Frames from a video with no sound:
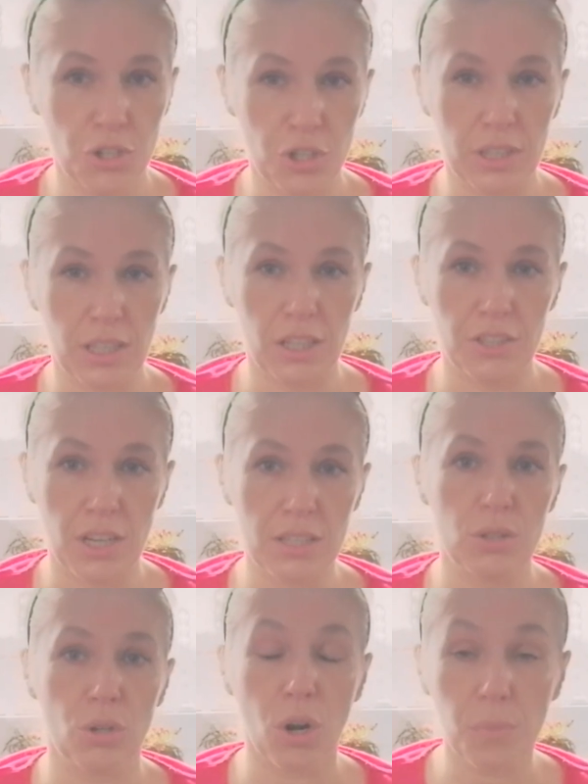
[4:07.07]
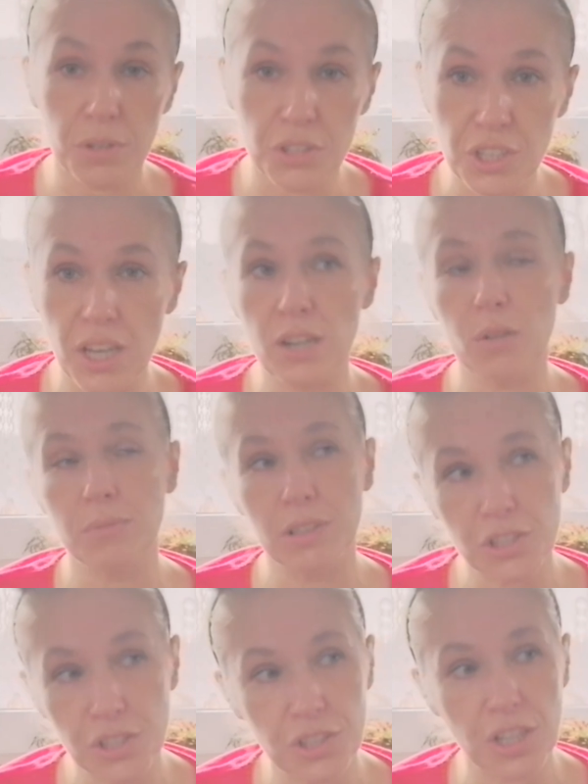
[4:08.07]
czy takie ciasto robicie,
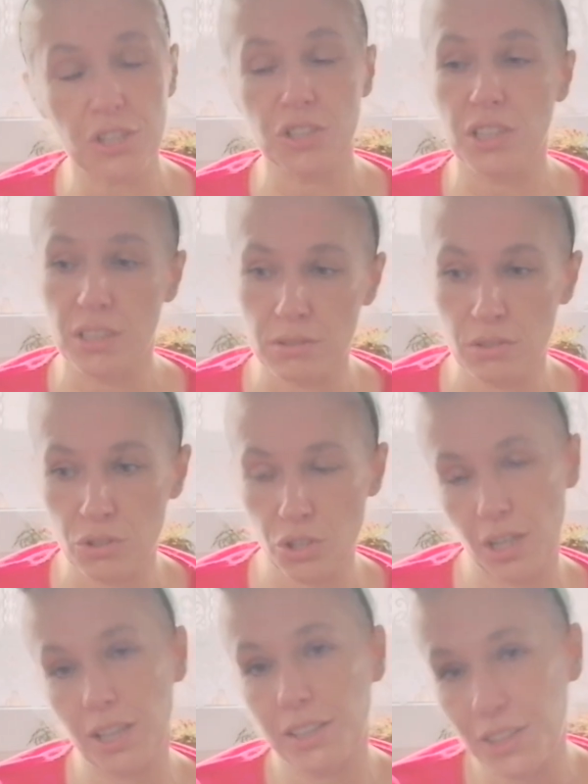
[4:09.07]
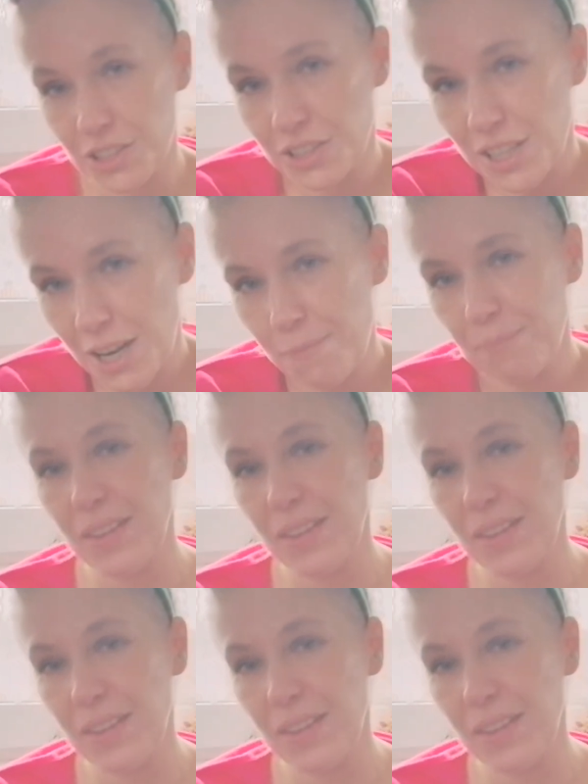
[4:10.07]
robiliście, czy, czy jedliście.